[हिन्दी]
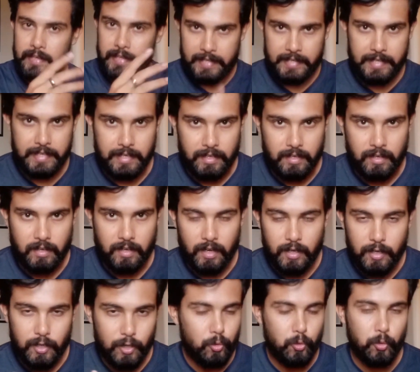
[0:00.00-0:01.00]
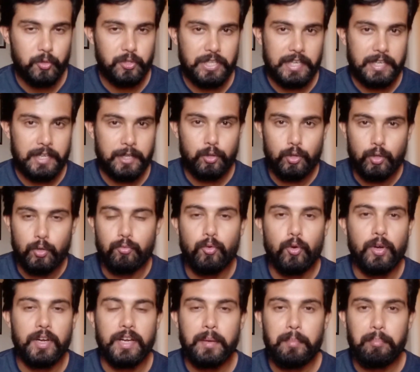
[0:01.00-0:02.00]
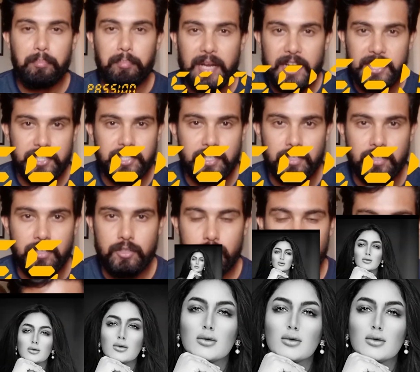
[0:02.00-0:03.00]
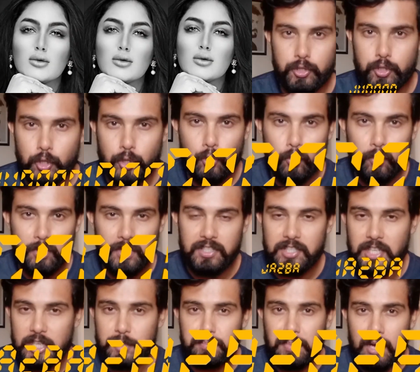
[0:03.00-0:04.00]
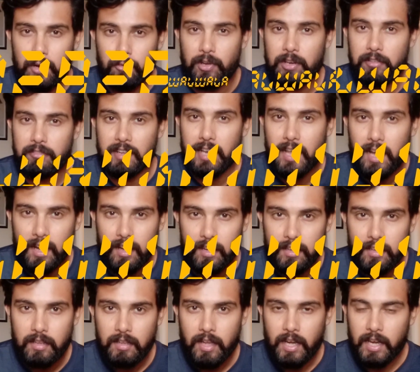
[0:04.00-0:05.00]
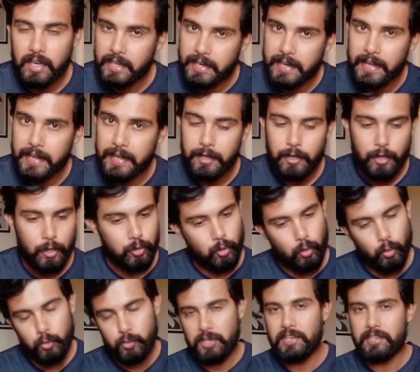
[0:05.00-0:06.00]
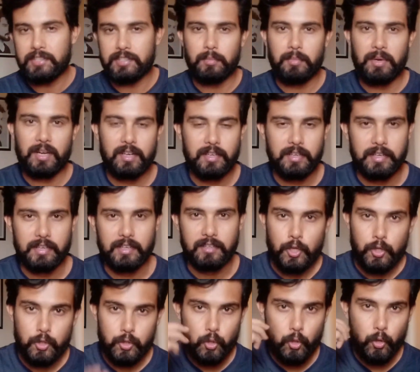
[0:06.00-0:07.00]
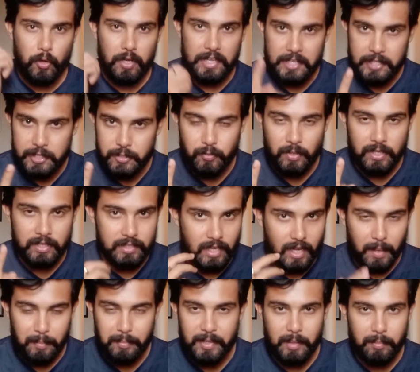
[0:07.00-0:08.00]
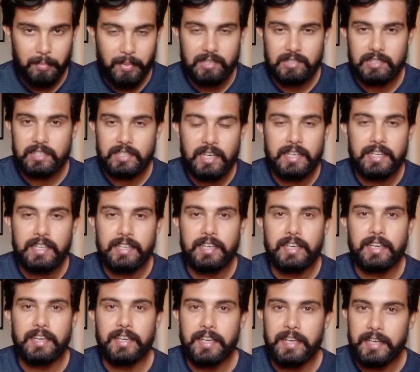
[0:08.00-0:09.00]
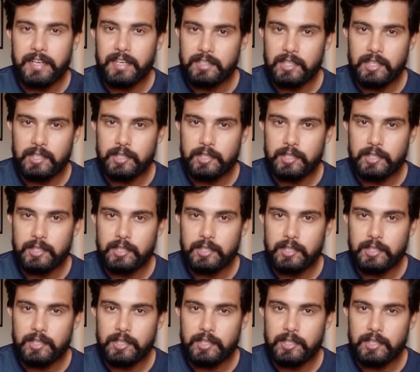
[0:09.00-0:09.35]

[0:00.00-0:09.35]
लेकिन अगर कुछ है तो वो है पैशन जोश जुनून जज्बा वलवला अगर है तो उसे इस्तेमाल करें जो इस वक्त आपके पास है यानी कि एक अदद